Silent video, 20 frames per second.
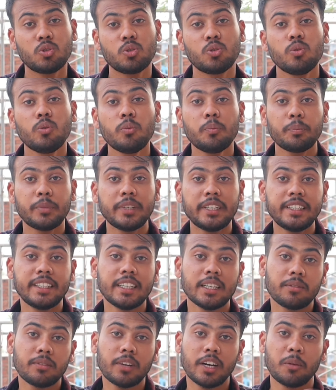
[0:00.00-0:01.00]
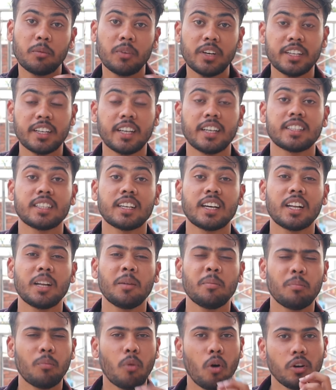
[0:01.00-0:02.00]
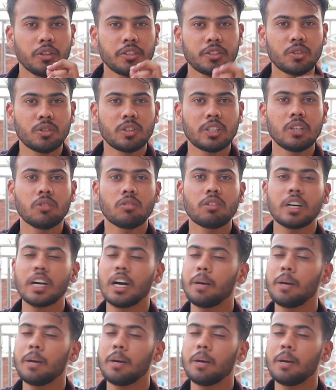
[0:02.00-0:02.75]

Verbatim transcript: टू पीडीएफ कन्वर्ट कैसे करें बहुत चुटकियों का